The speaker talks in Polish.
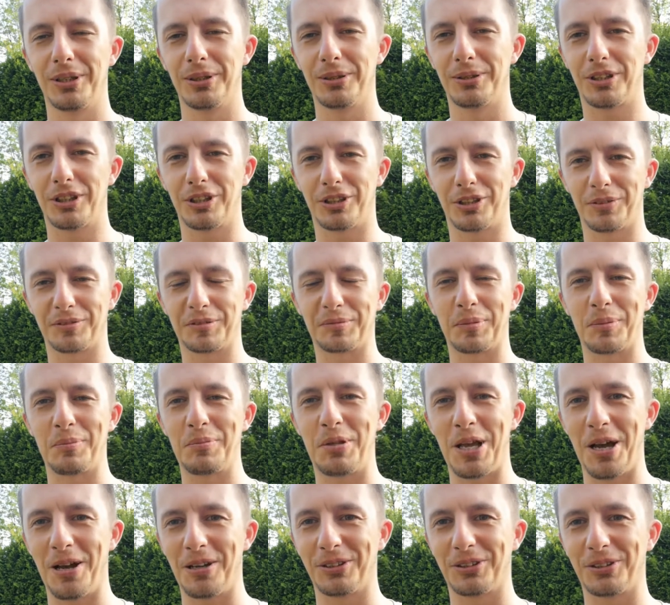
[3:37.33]
ty to
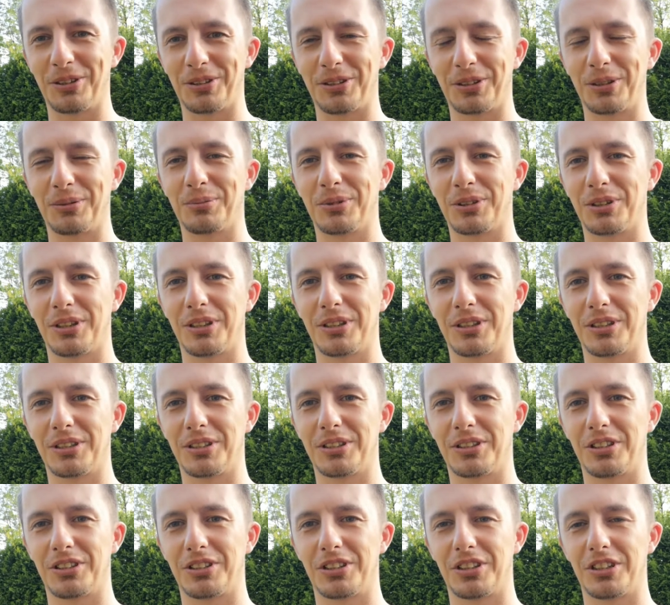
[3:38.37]
wspomniałeś o tym, że,
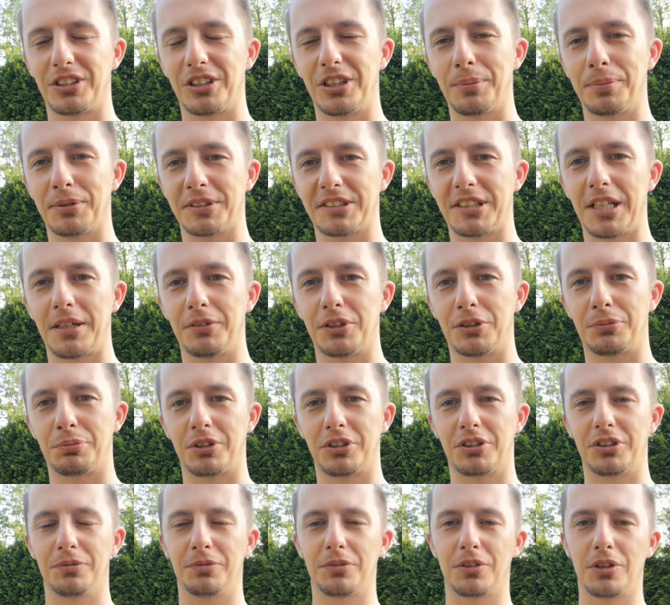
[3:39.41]
że, że nie postawisz
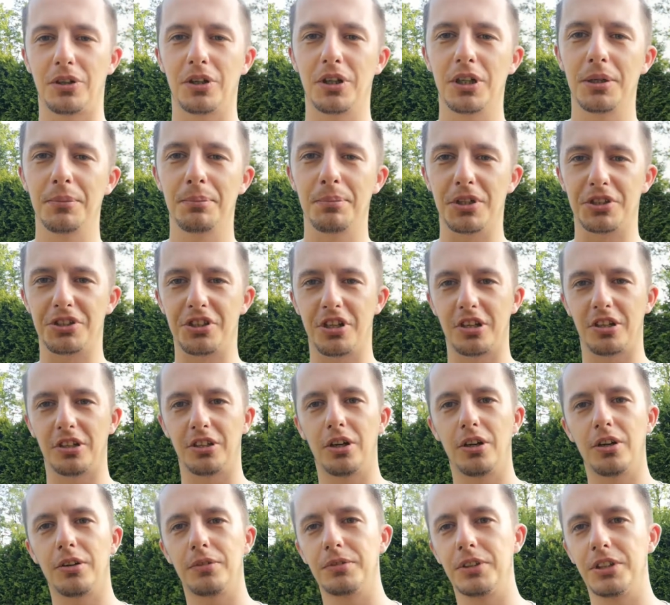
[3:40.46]
przeciwko
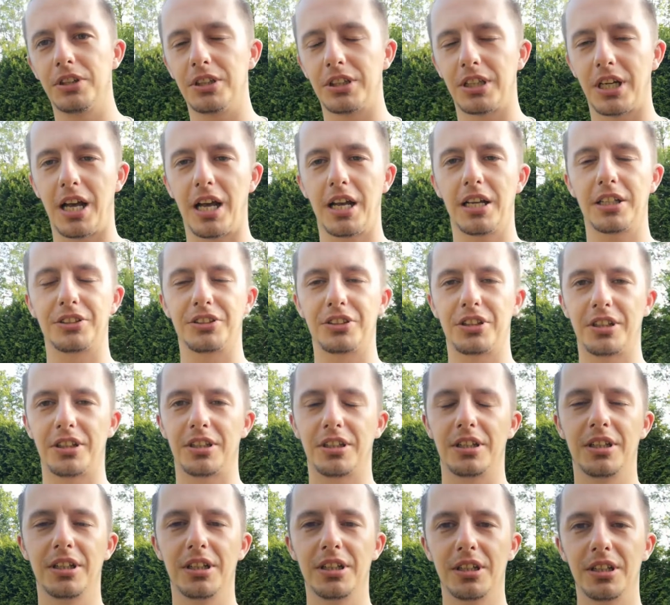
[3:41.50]
Bergeronowi, Harze
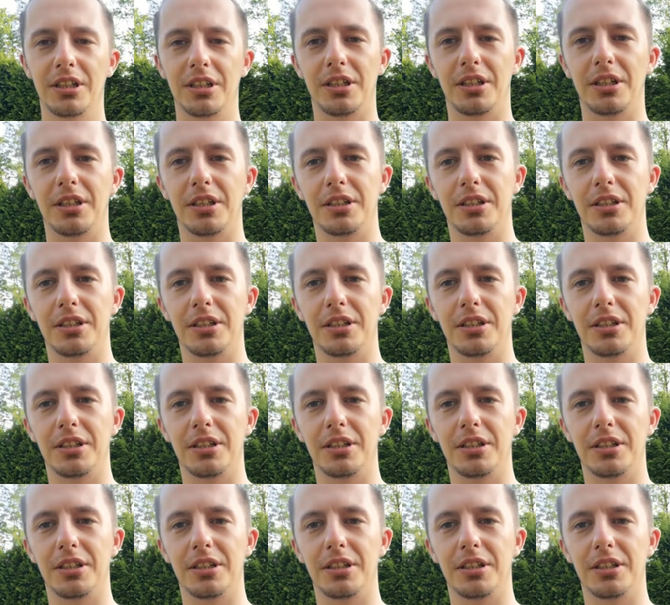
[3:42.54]
e,